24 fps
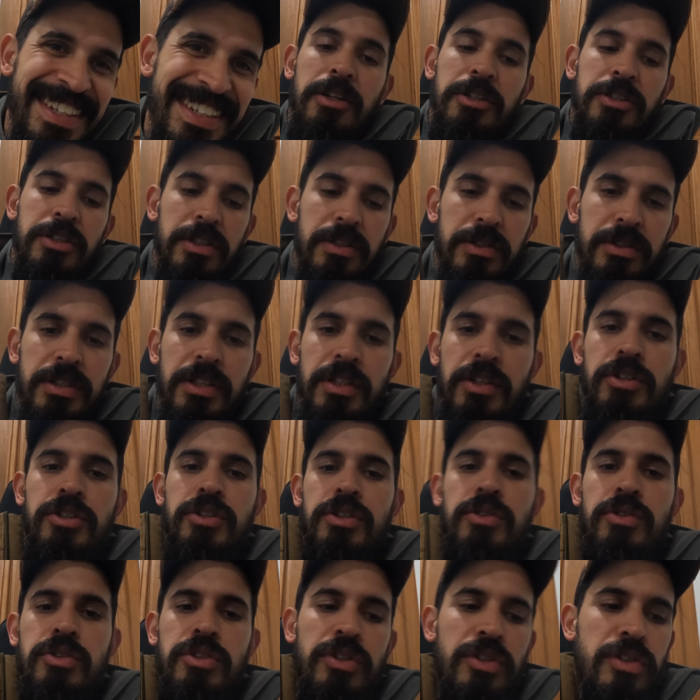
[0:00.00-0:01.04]
Acho que não sei,
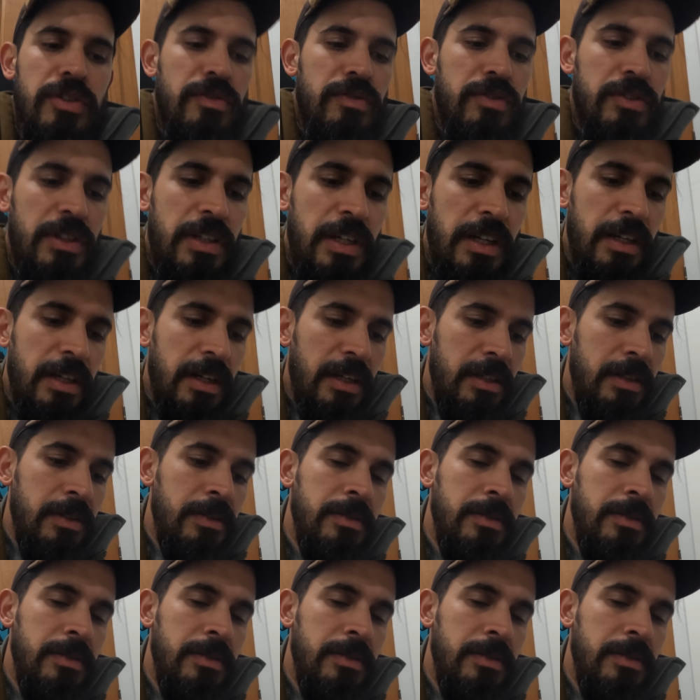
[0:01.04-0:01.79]
acho que hoje eu não vou treinar,